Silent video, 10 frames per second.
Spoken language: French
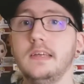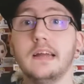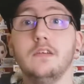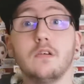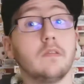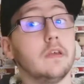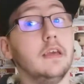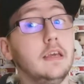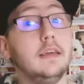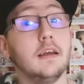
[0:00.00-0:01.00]
gagnantes
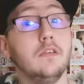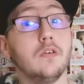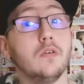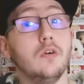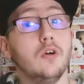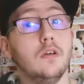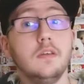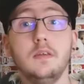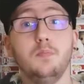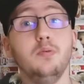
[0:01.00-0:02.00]
et gagnants
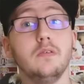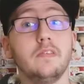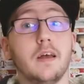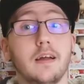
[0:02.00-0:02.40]
qui puissent